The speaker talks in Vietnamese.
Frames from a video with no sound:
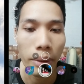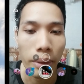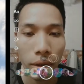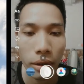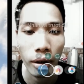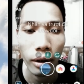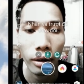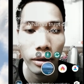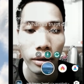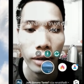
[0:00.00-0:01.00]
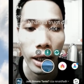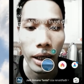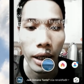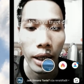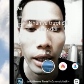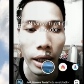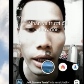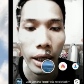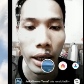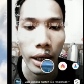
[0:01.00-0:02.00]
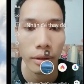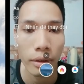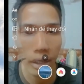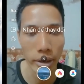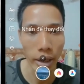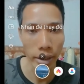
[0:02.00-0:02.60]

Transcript: đó đây đó chính là filter này nhé